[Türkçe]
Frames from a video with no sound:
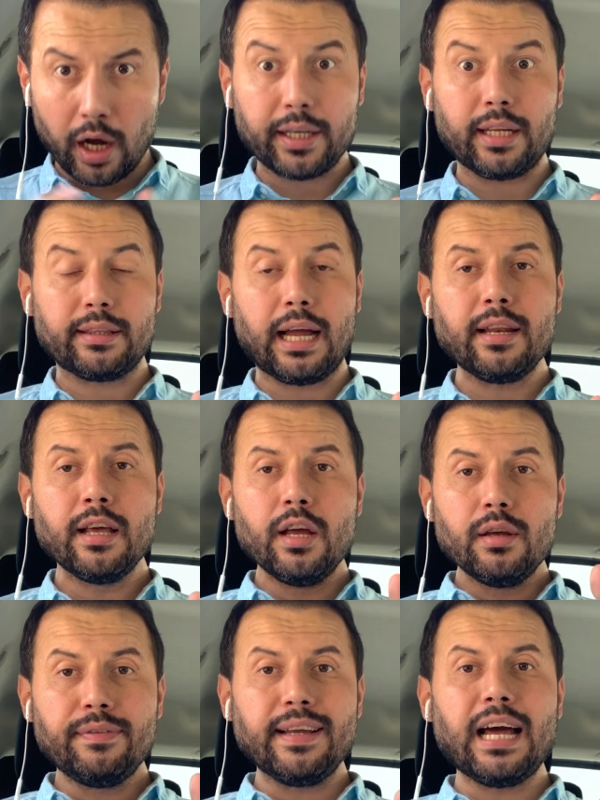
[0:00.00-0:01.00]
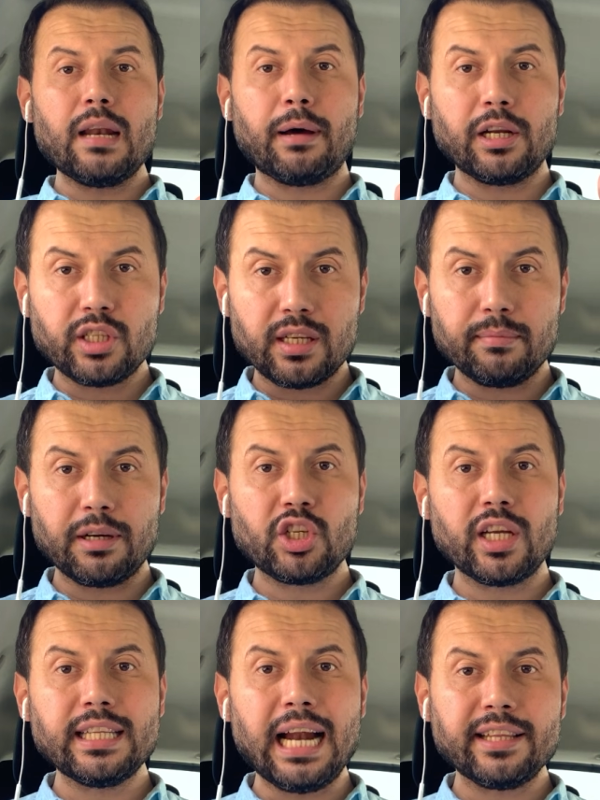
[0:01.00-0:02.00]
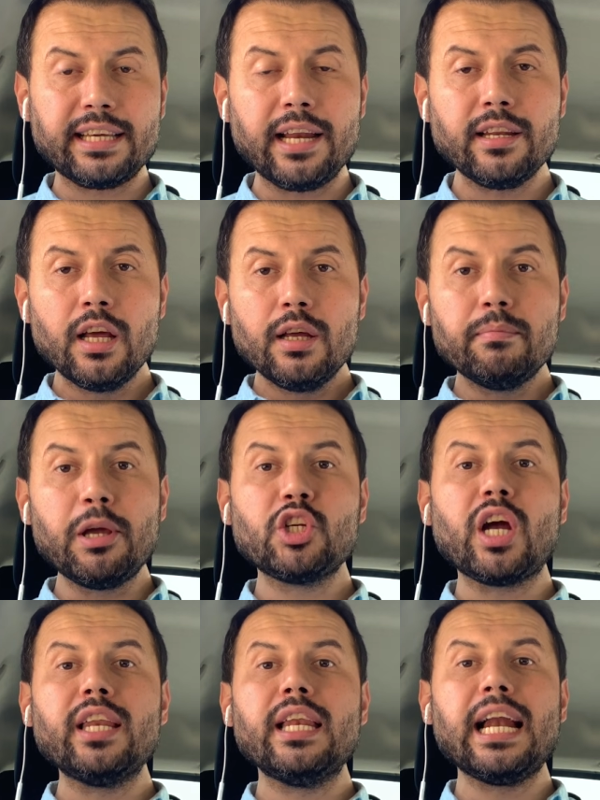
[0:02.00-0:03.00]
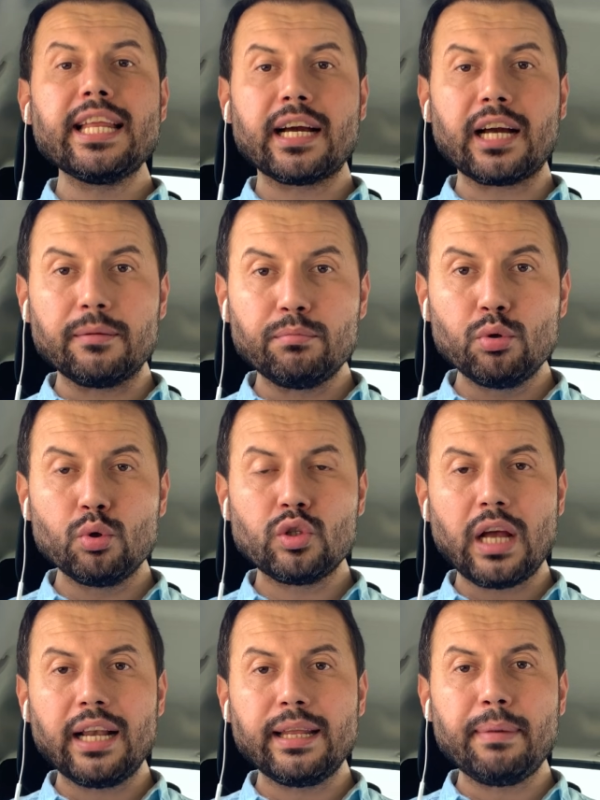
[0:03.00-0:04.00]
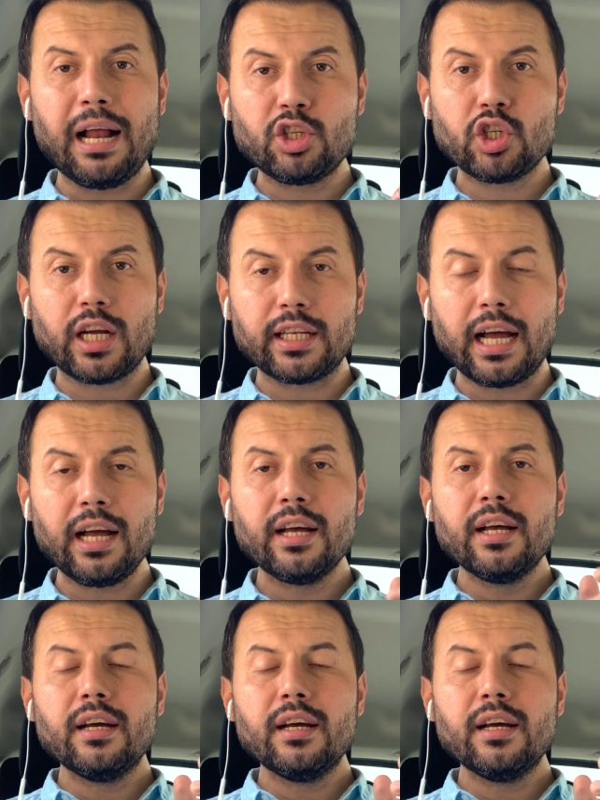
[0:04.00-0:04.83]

Hakikaten Fenerbahçe maça giderken meşaleler yakan Brüksel'de Belçika'da